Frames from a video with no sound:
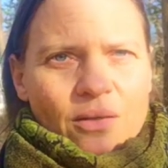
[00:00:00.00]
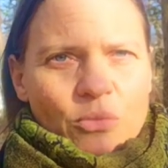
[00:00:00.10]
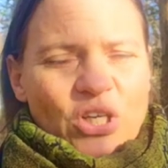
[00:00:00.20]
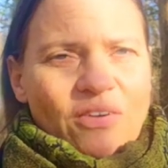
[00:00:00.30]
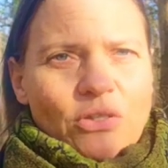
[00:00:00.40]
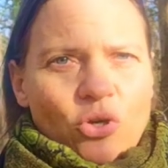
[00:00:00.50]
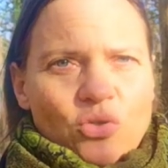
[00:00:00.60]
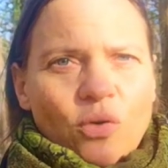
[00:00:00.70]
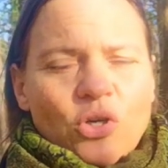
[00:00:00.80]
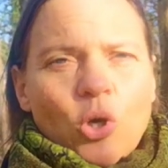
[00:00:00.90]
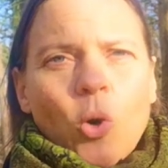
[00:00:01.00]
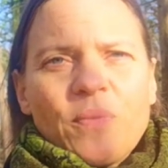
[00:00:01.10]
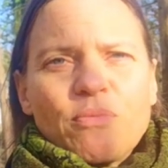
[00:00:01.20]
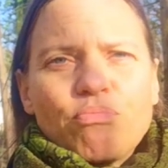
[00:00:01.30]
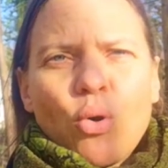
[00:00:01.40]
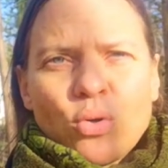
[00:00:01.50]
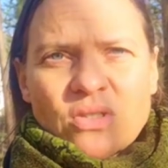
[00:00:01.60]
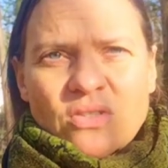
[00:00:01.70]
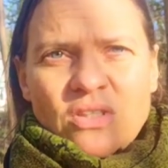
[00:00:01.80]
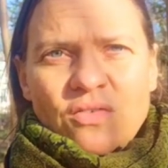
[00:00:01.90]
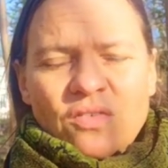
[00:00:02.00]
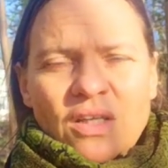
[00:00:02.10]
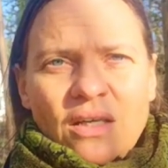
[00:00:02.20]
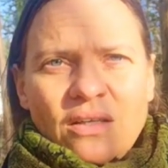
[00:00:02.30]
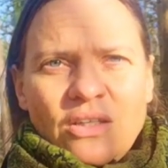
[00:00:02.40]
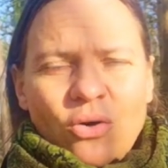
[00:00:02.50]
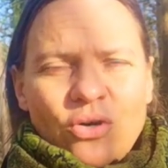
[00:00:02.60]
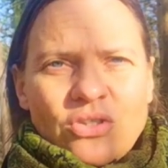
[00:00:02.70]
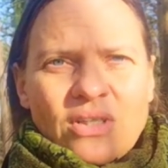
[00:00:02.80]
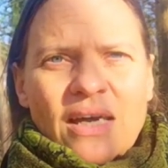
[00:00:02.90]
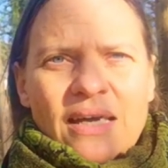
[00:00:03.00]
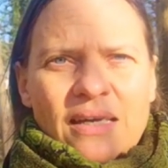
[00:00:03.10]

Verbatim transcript: Beschäftigt euch wirklich auch mit positiven Dingen, die euch